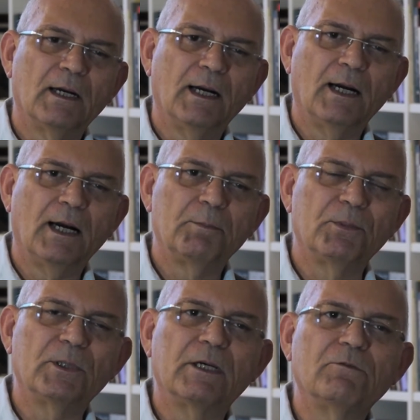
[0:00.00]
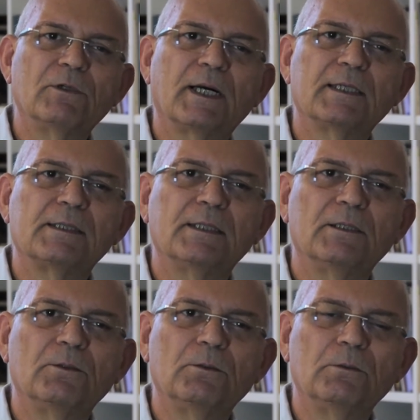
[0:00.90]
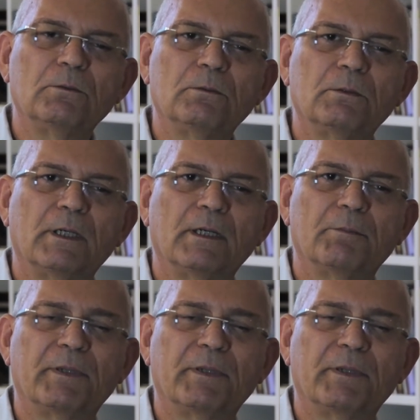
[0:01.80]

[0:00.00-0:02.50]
há pouca vocação ah,